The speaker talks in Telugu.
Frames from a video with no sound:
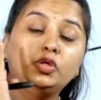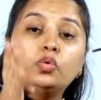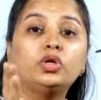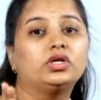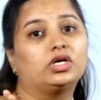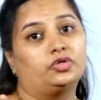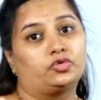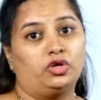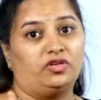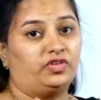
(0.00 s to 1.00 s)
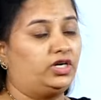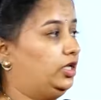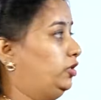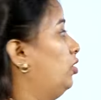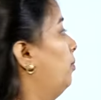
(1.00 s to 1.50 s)
యూరిన్ కంట్రోల్
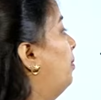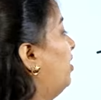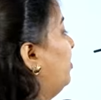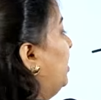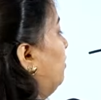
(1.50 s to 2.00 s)
అవ్వట్లేదు బబల్